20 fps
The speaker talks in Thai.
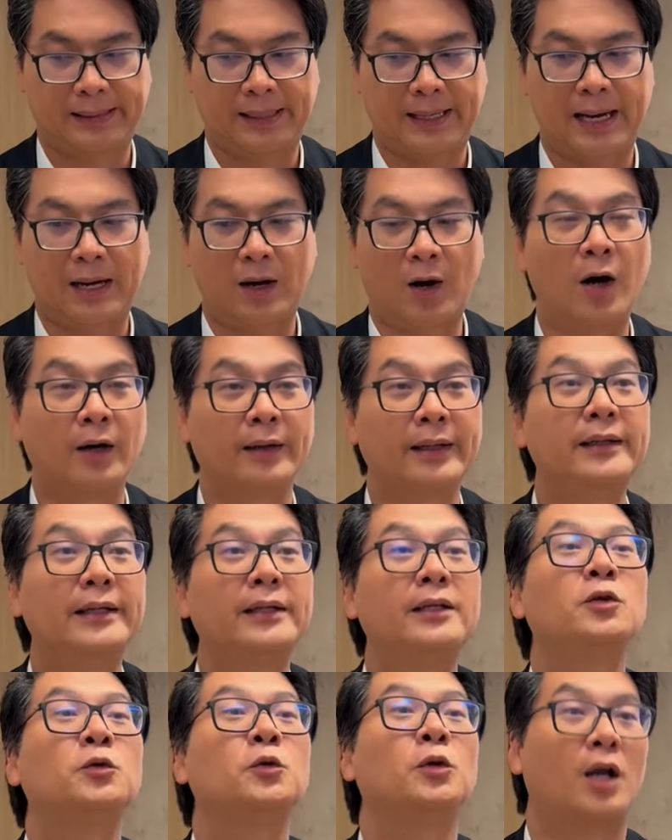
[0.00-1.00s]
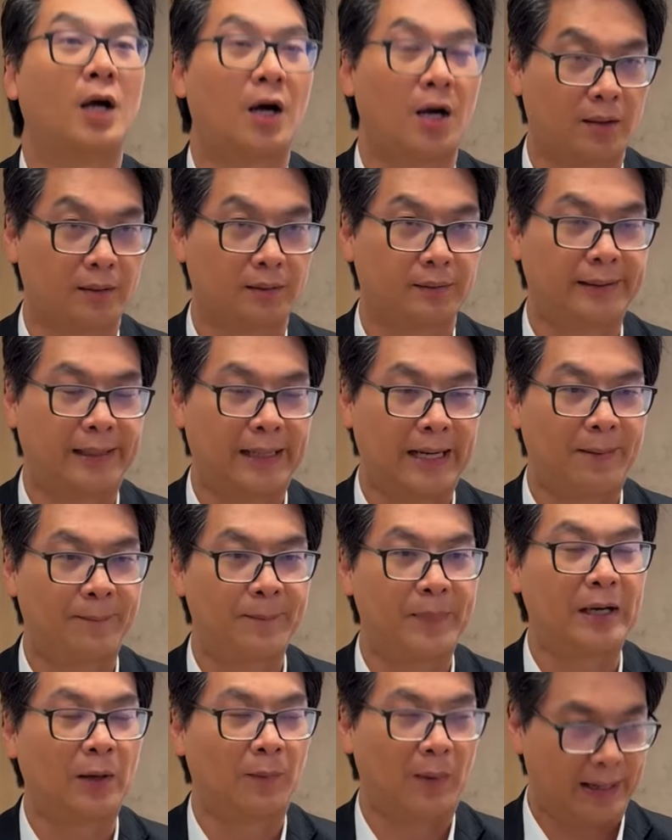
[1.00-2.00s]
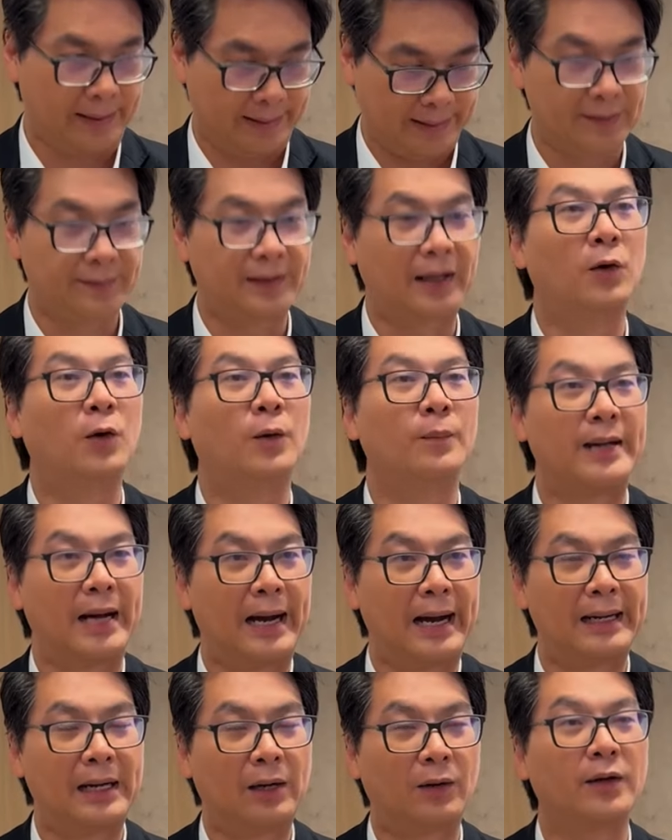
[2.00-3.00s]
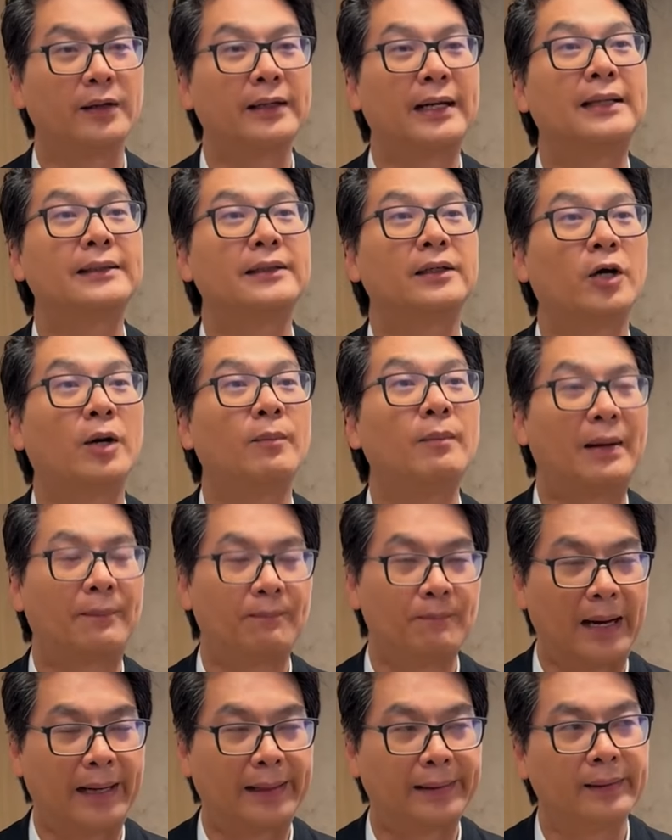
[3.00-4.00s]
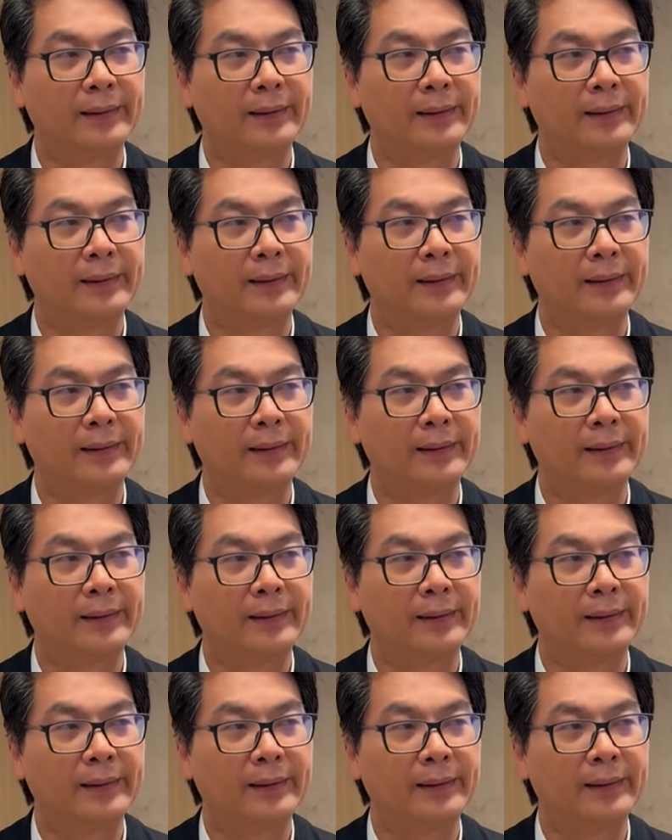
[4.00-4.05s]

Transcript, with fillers: ทางออกที่ดีที่สุดหรอกนะครับเพียงแต่ว่าในสังคมไทยเราค่อนข้างจะยอมรับมัน